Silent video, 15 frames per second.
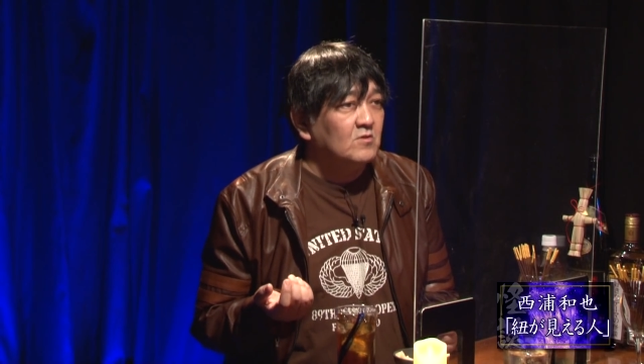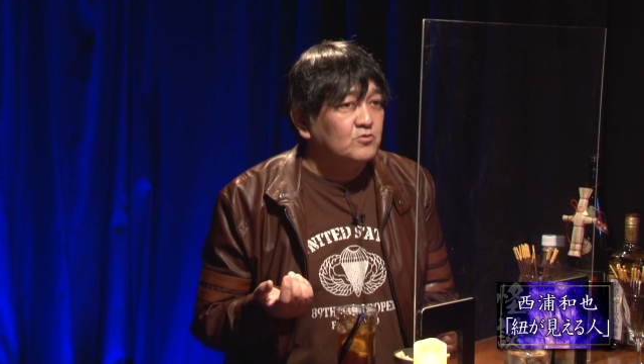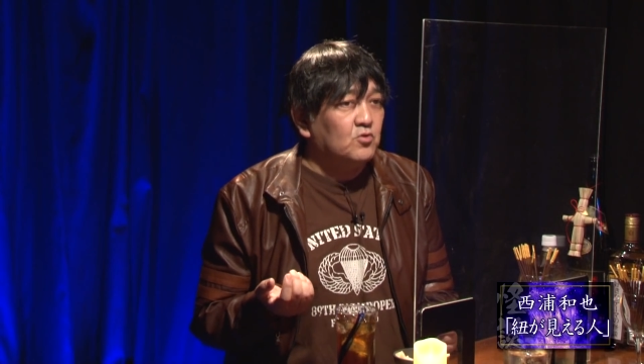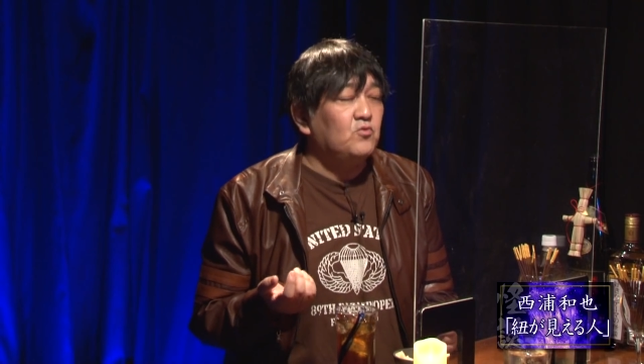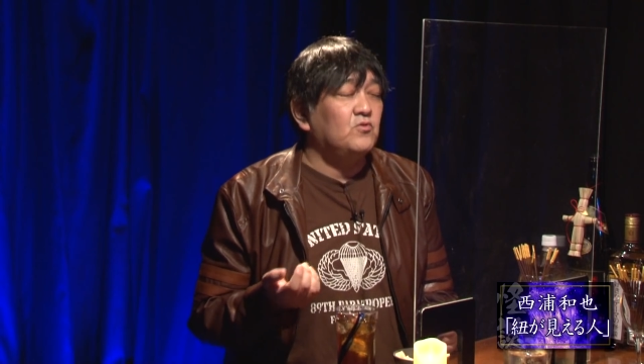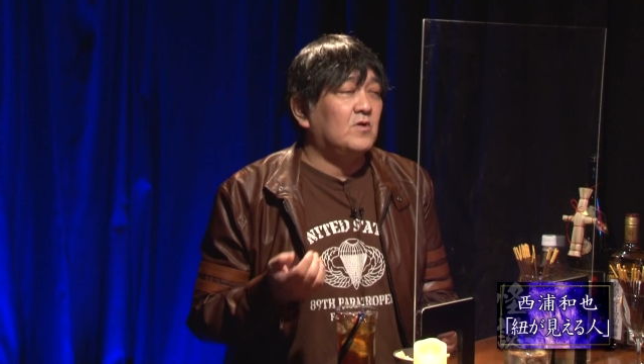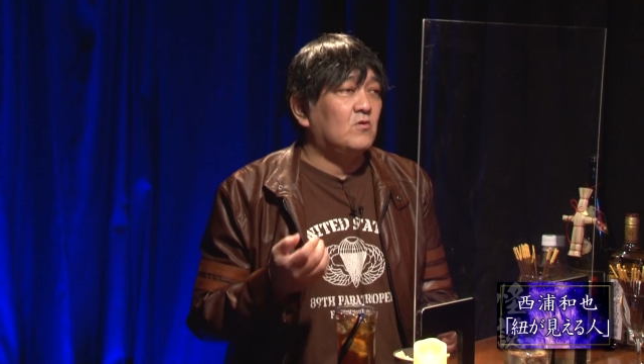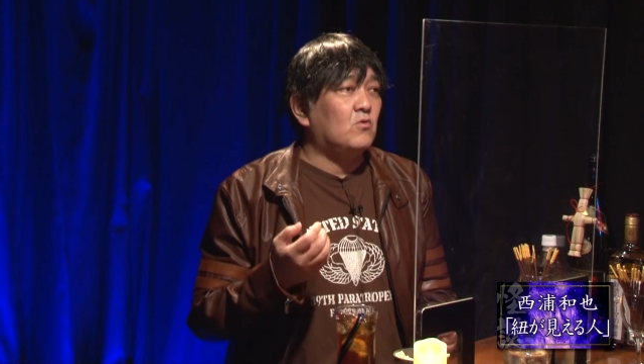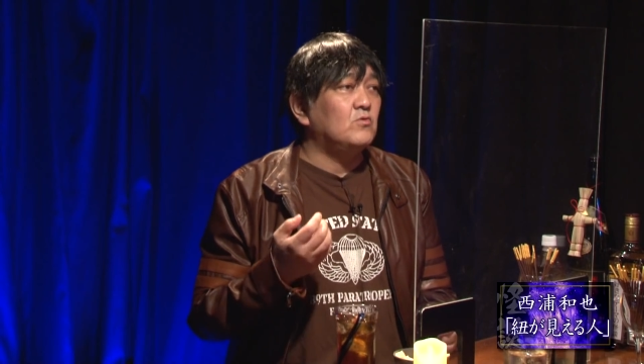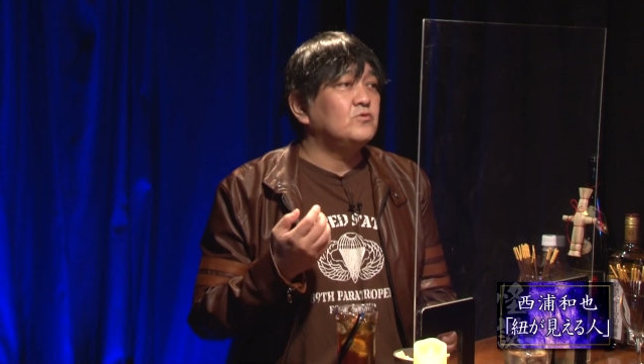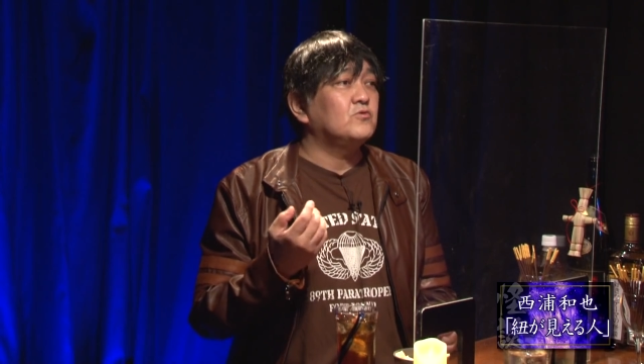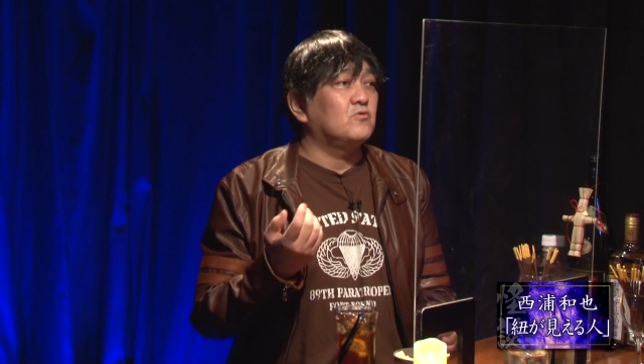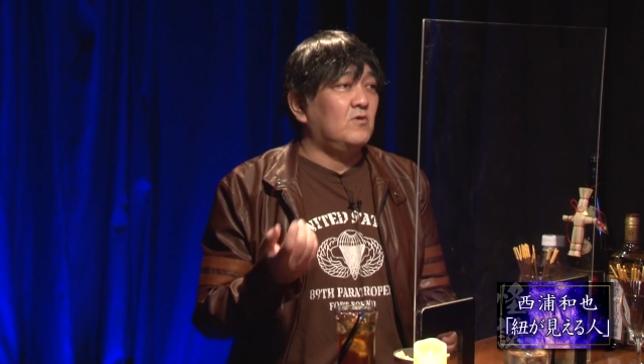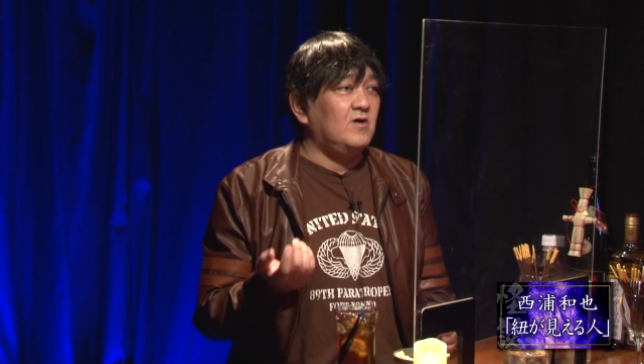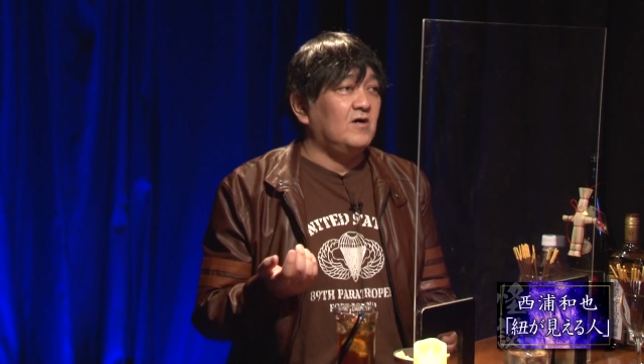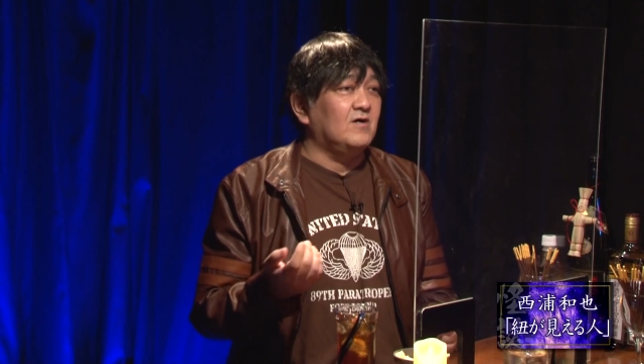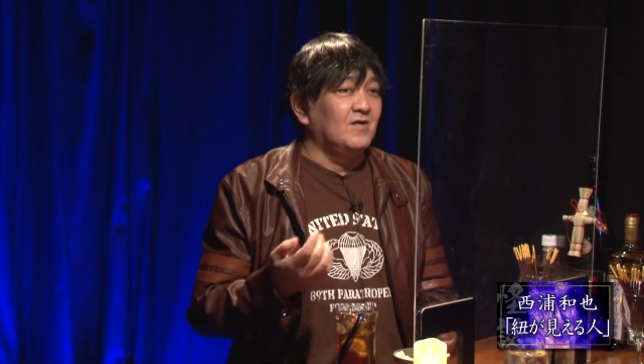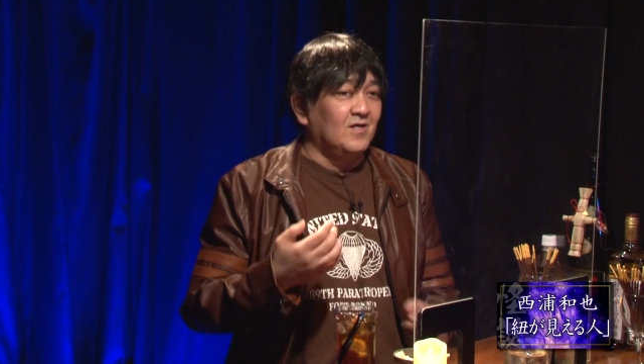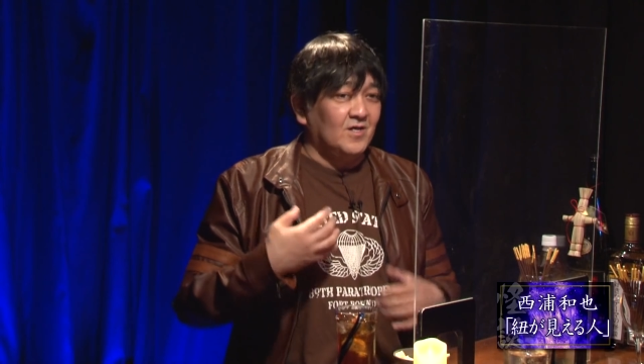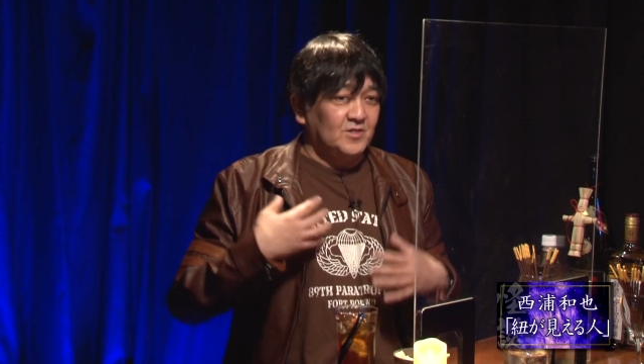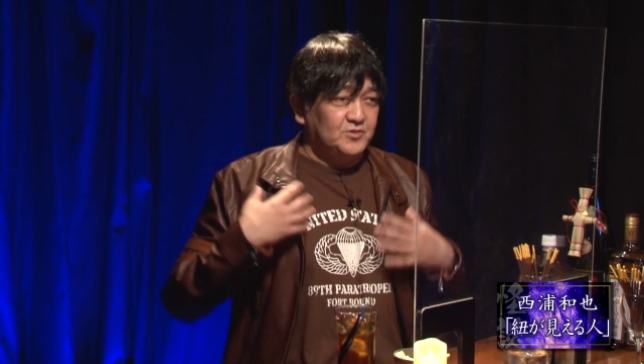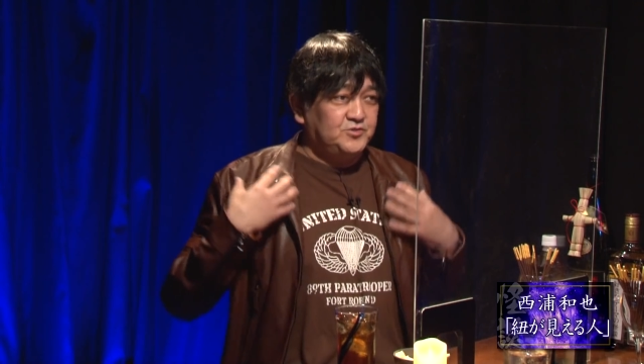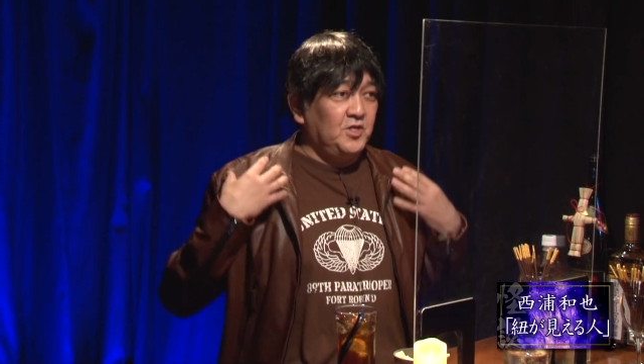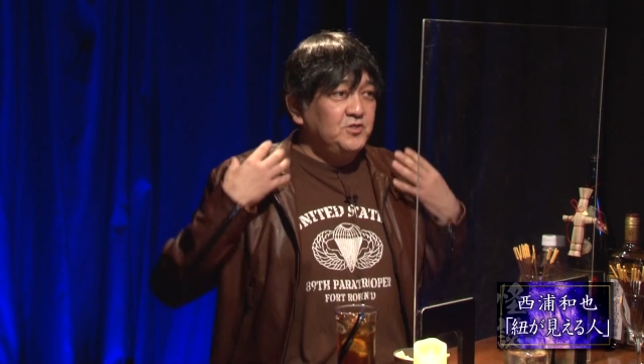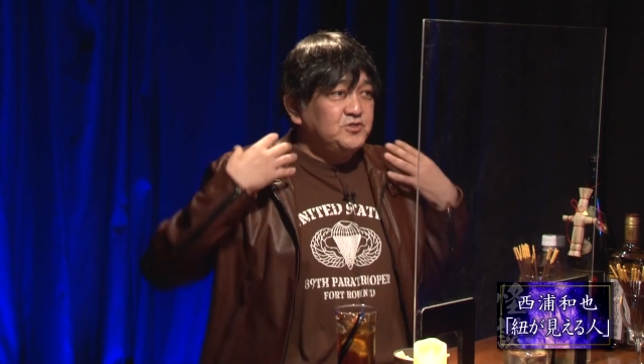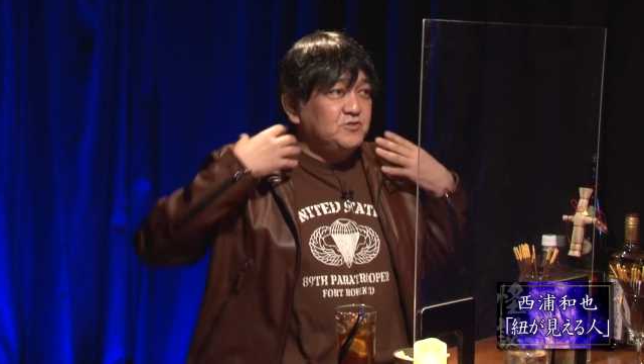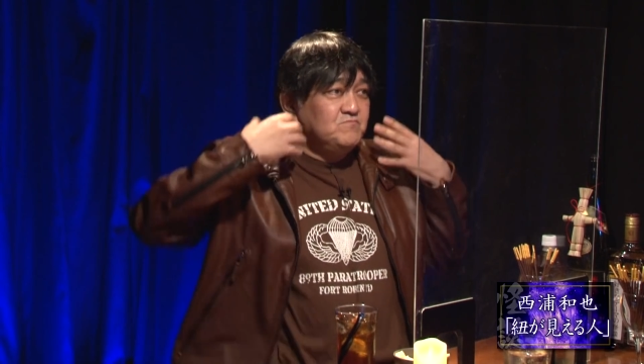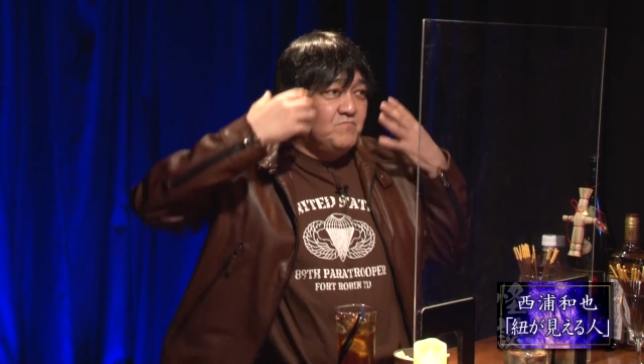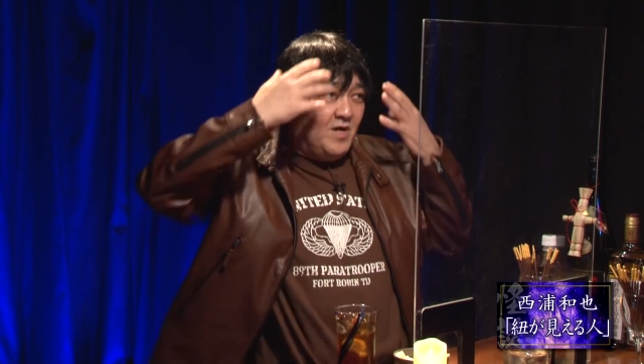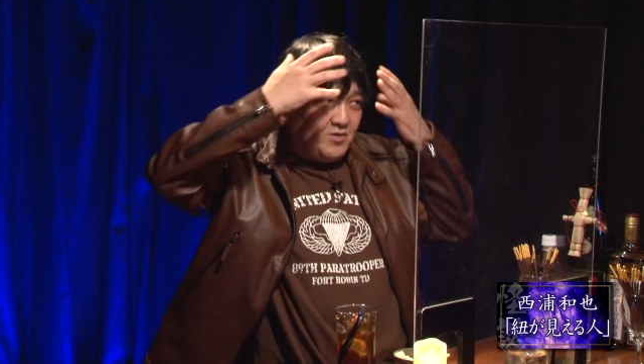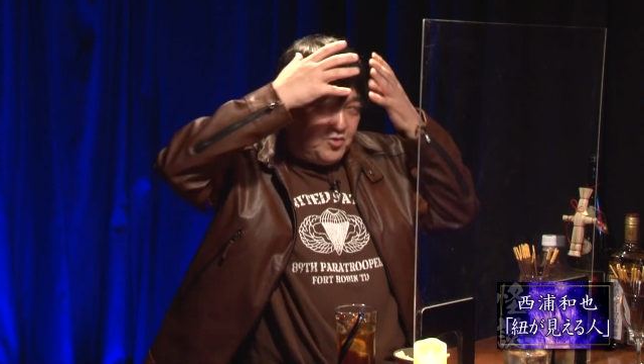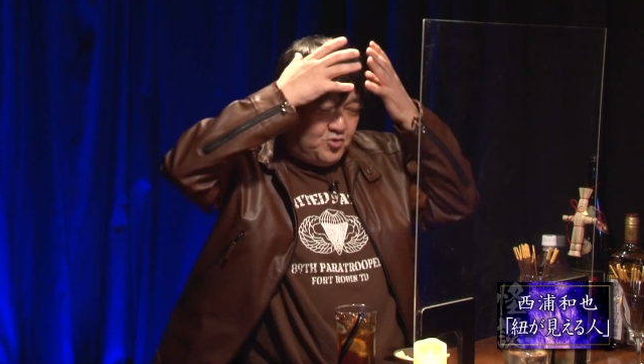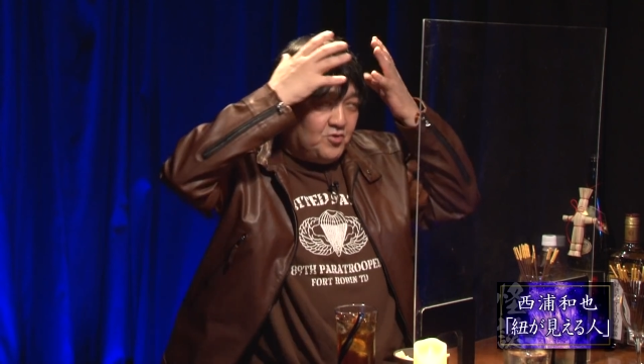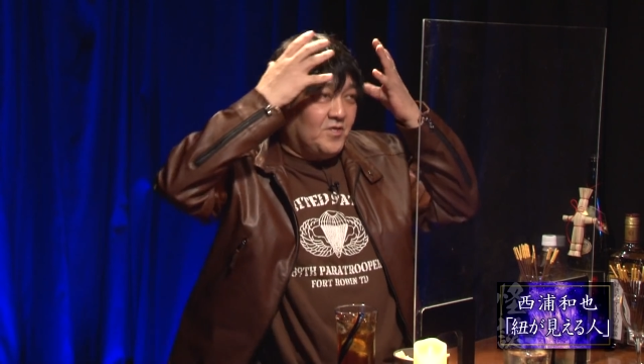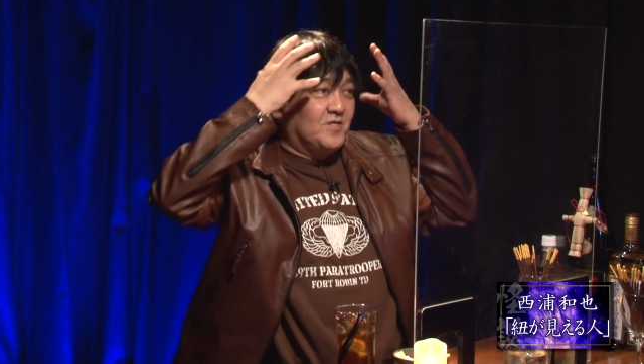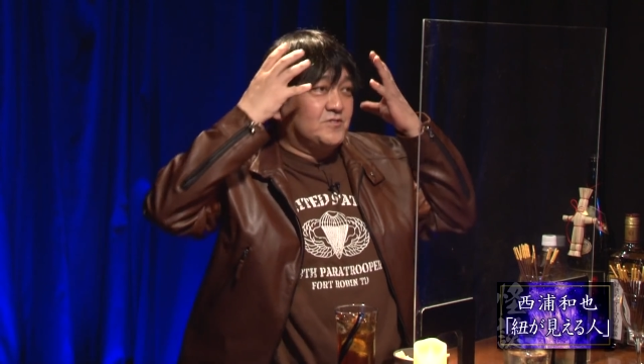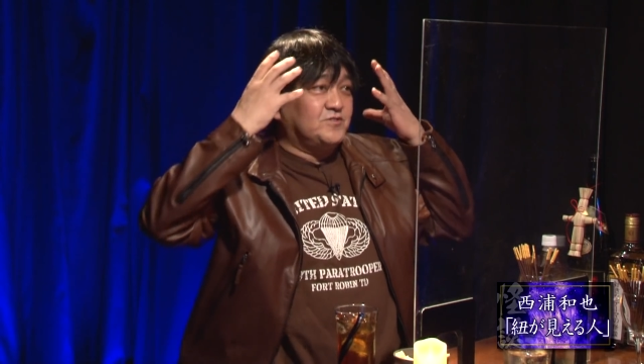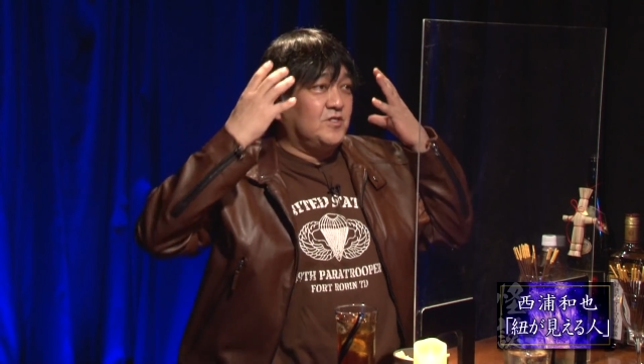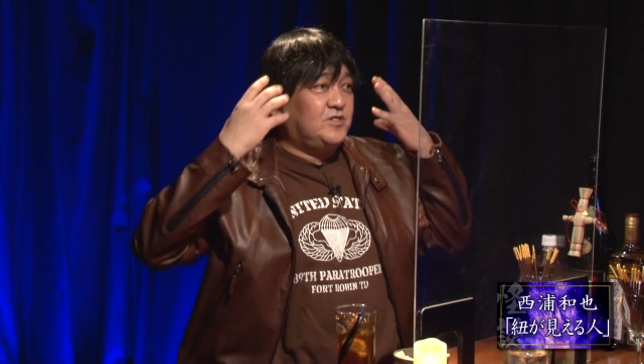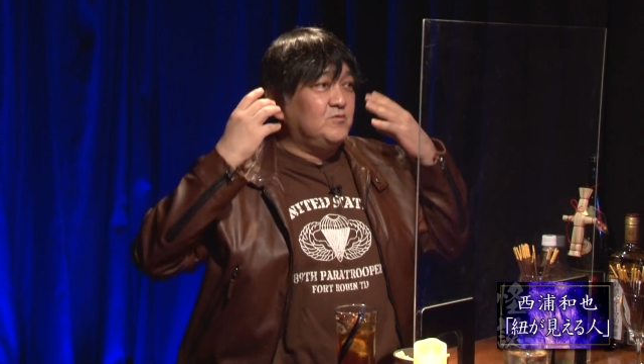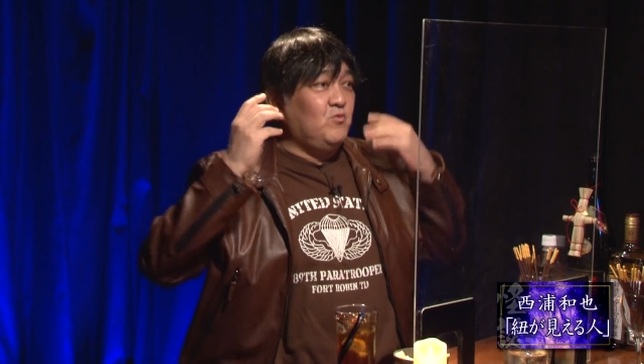ところが今度は全身真っ黒なんて、